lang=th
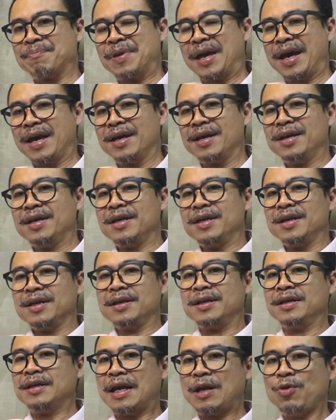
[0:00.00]
ตเนี้ย
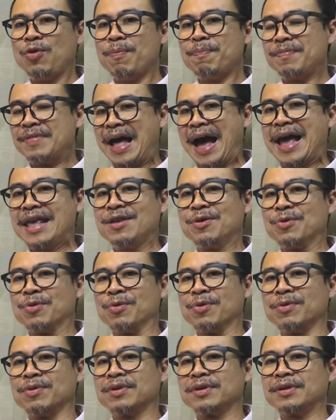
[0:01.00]
คือในรูปได้อยู่
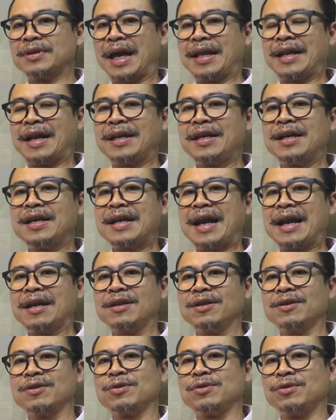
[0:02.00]
แต่ทั้งนี้ทั้งนั้น
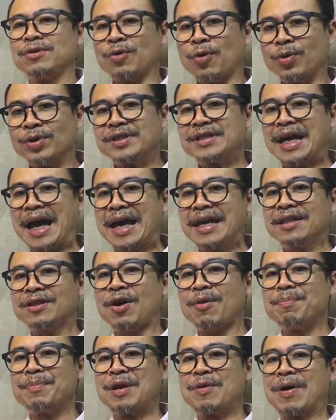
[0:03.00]
คนใช้
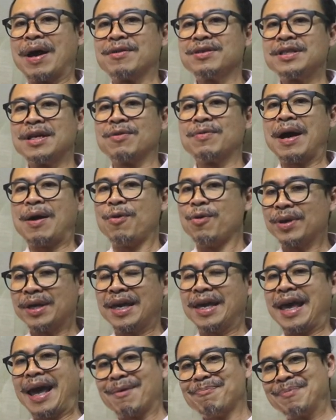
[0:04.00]
ต้องมีความรู้สึกว่าโอเค
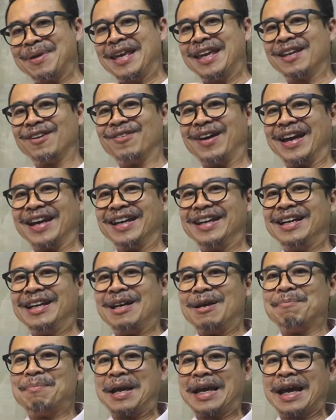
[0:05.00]
แฮปปี้ด้วย
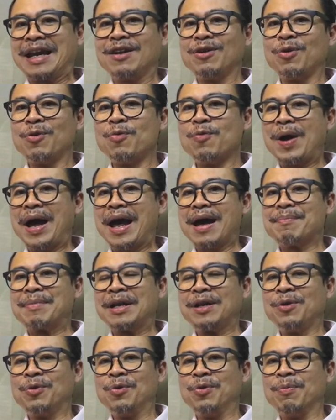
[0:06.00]
ไม่งั้นลุงว่ามั
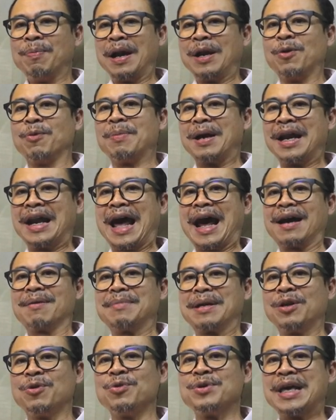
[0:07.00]
นดูพลุงพลัง
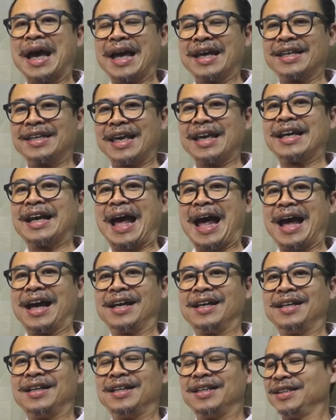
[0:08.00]
มันดูใหญ่เกะกะ
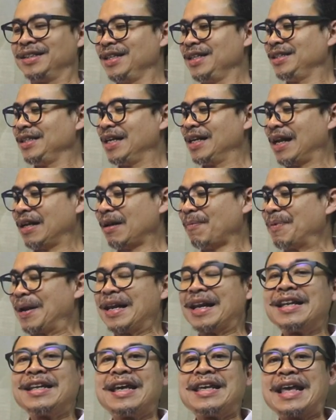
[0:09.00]
ซึ่งจริงแล้วถ้าเป็น
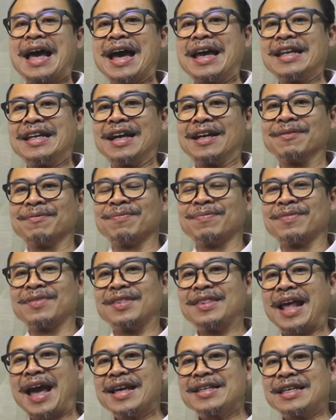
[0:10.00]
เลนส์ใหญ่ๆเนี่ย
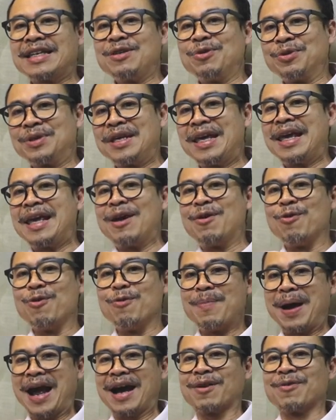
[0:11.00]
น่าจะอยู่ที่เอว
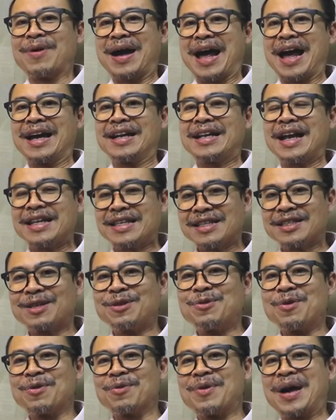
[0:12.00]
มากกว่าน่าจะ
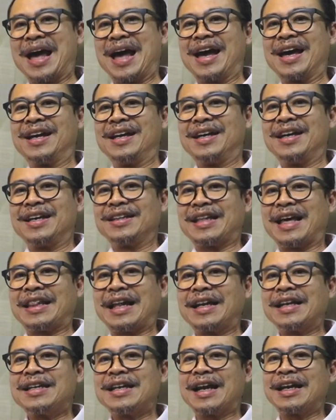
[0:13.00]
สะดวกกว่าแต่
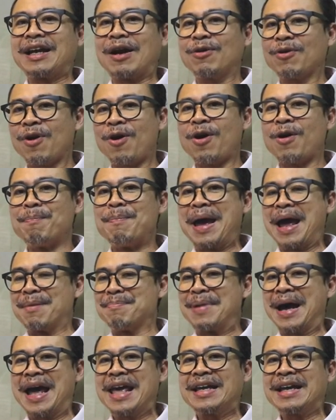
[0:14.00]
ทั้งนี้นั้นเขาก็ออกแบบ
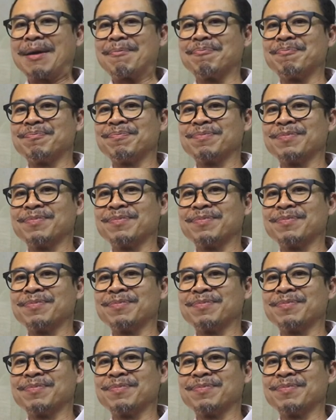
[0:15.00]
มาให้กับ